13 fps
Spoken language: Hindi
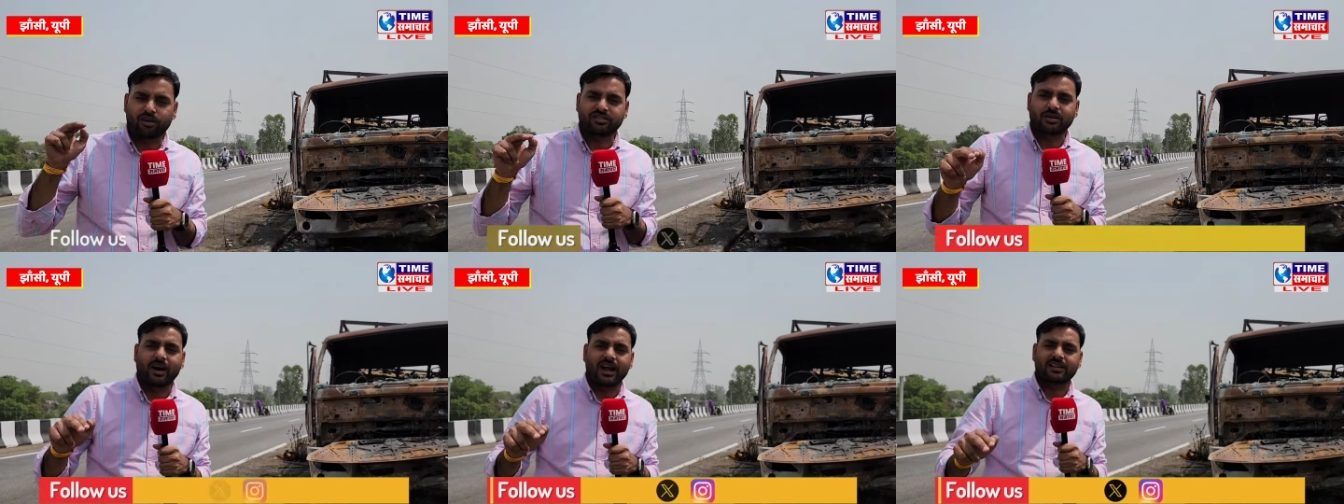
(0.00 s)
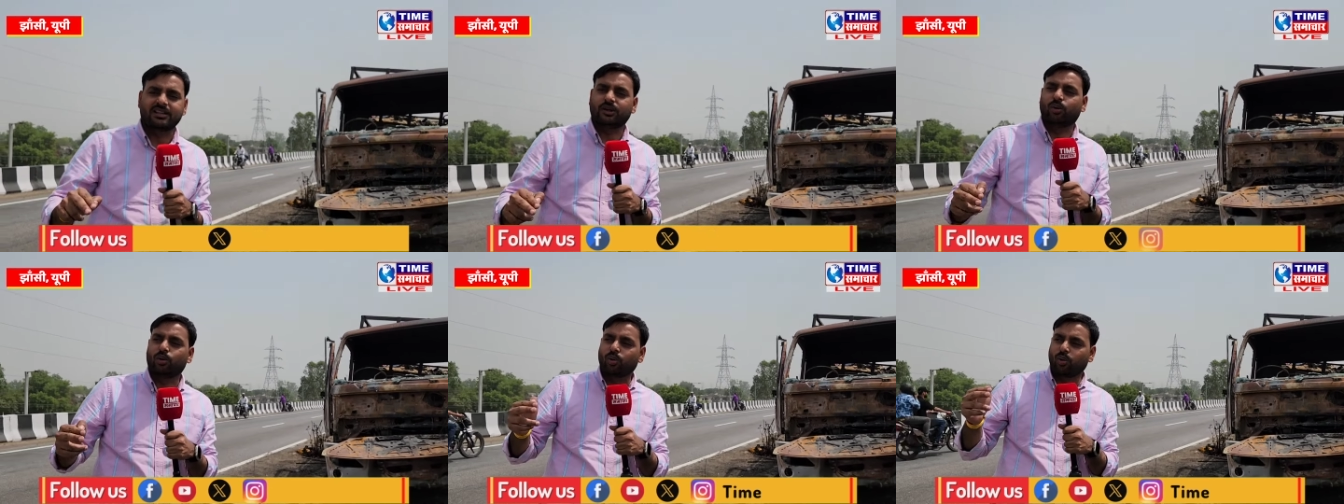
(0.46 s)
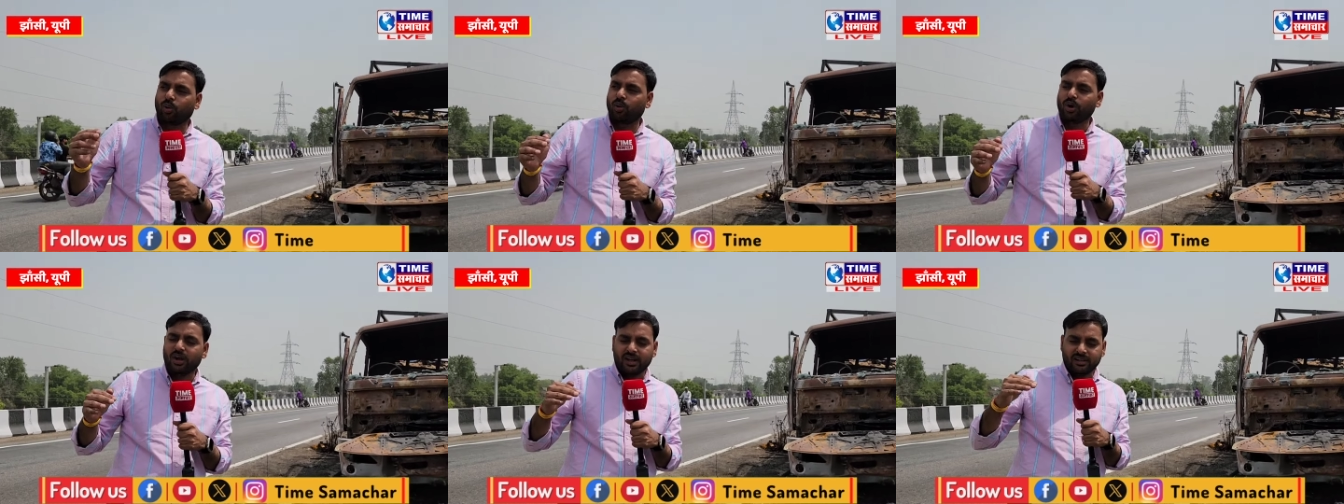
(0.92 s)
और सवार थे उनको
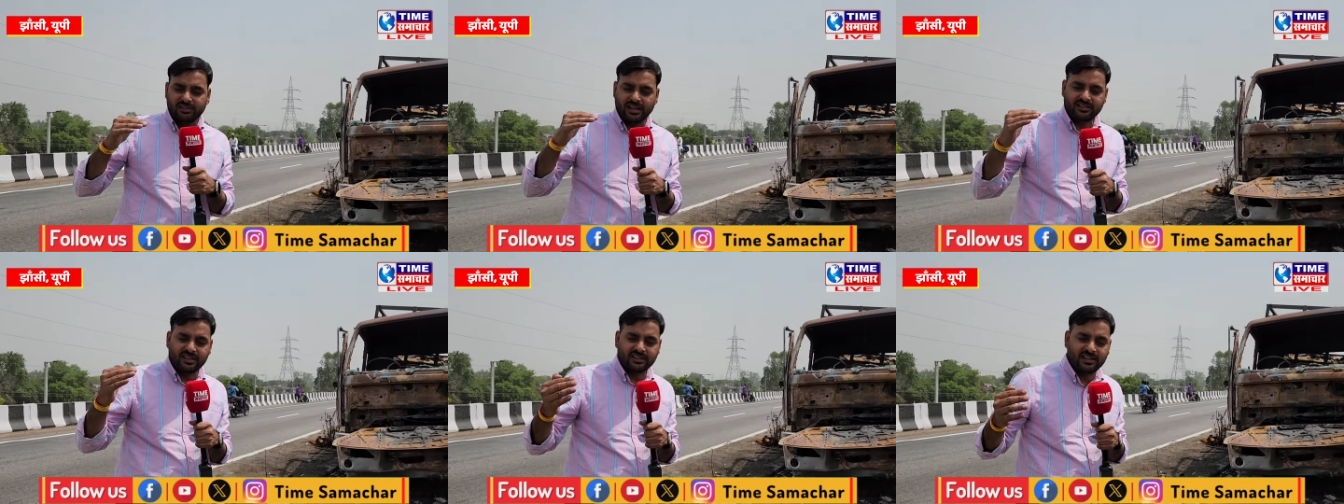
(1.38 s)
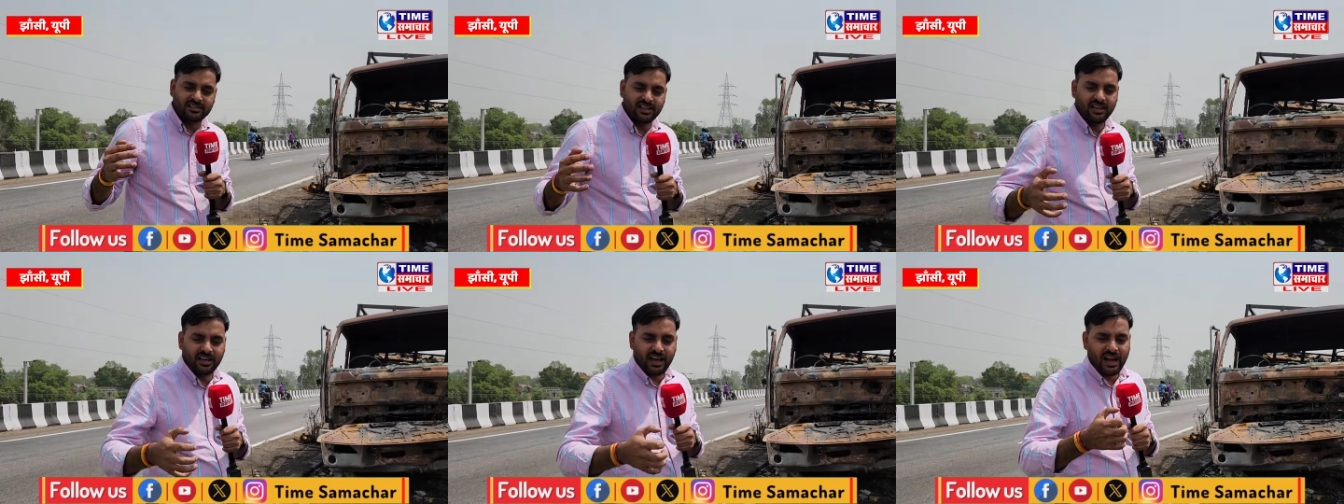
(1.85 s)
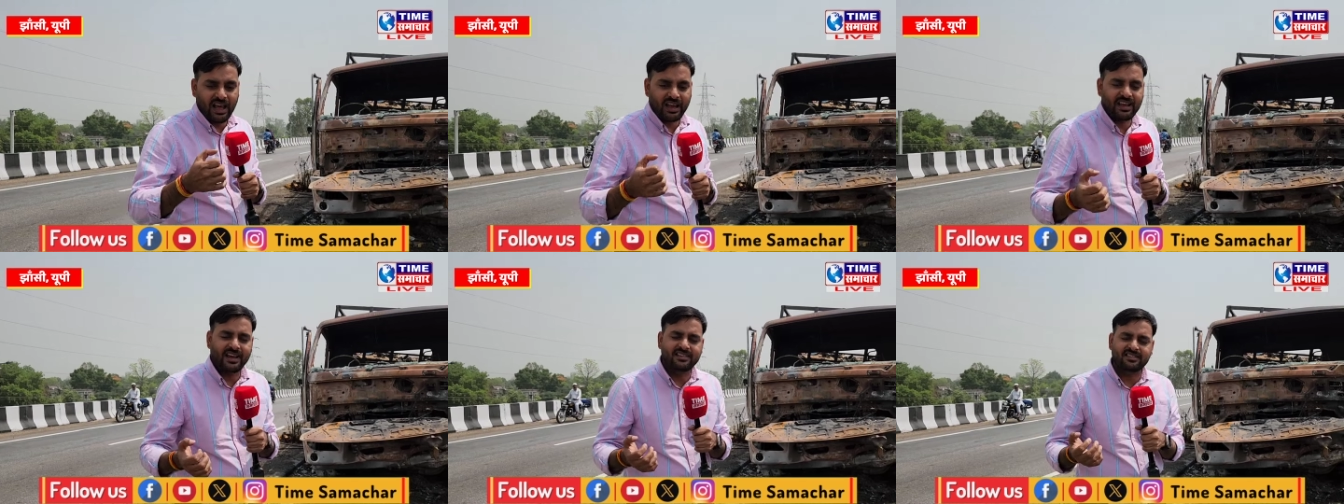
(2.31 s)
जैसे तैसे निकाला
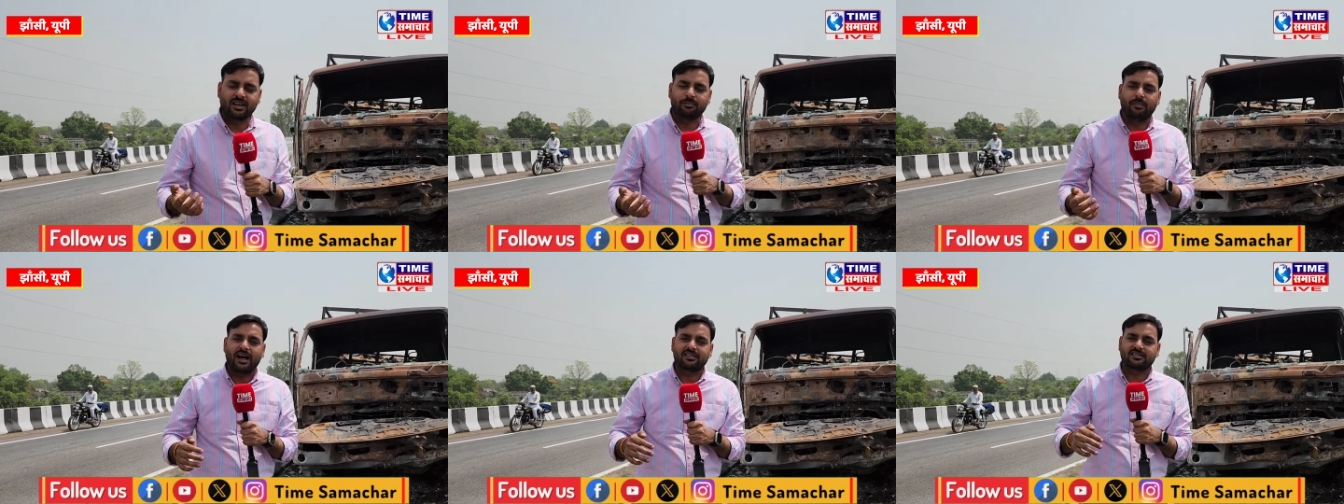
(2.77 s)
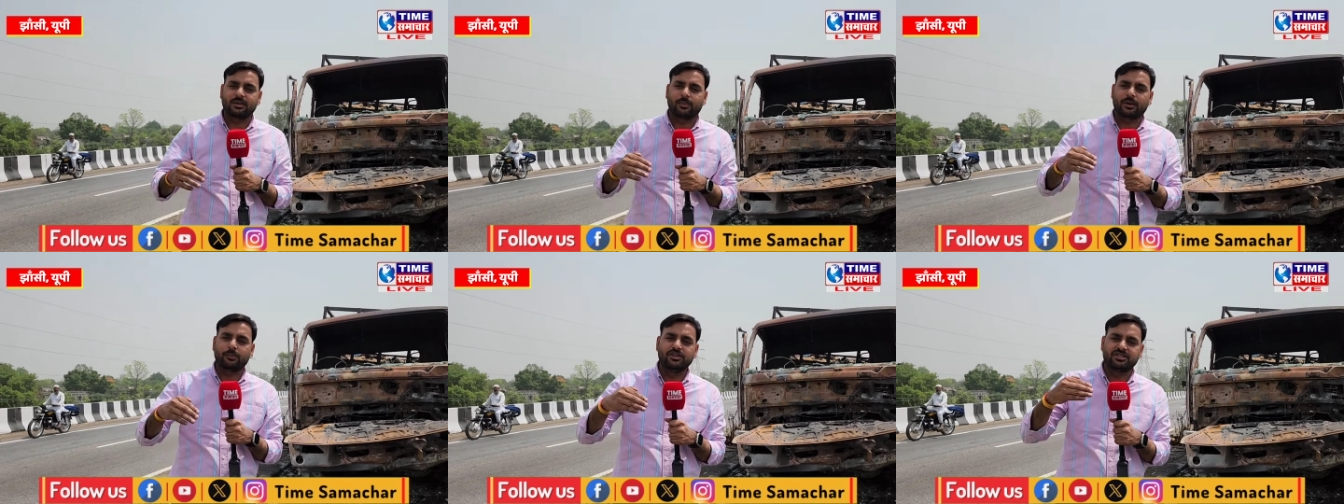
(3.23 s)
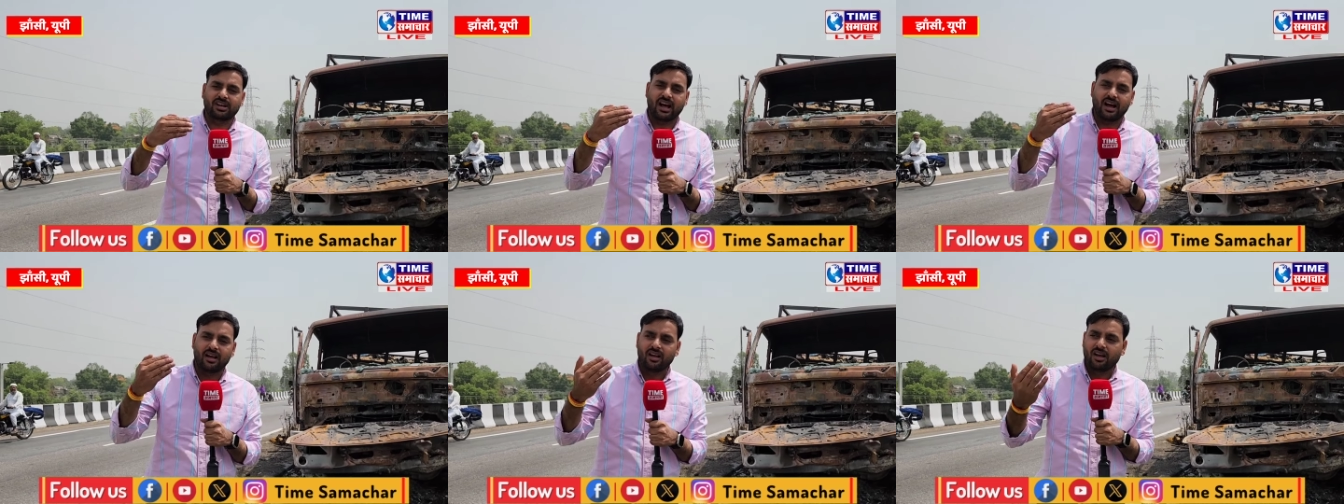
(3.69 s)
गया इसके बाद से फिर भीच
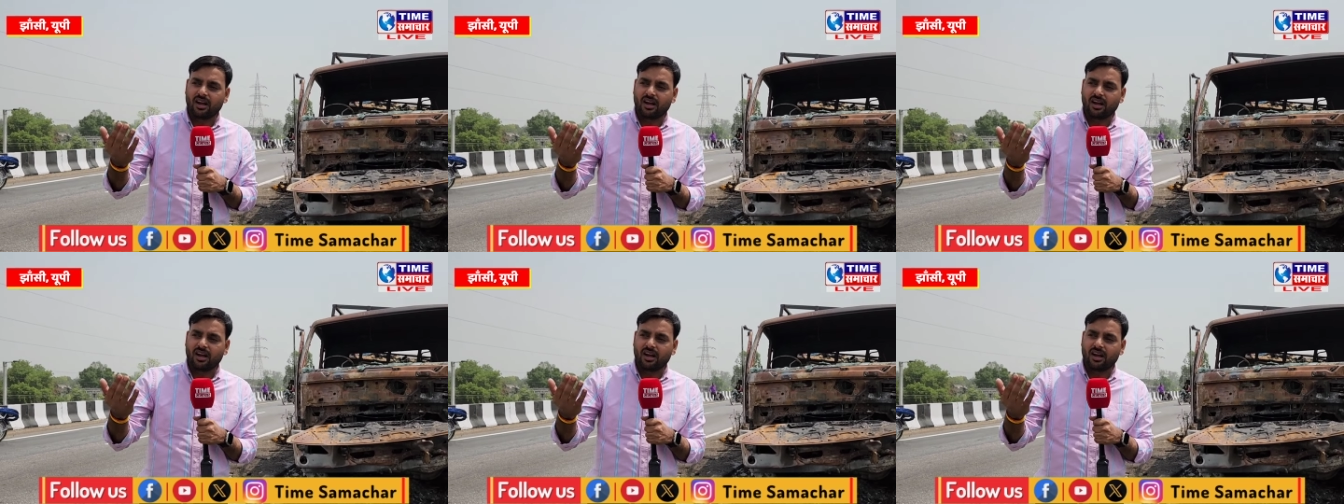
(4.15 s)
रहा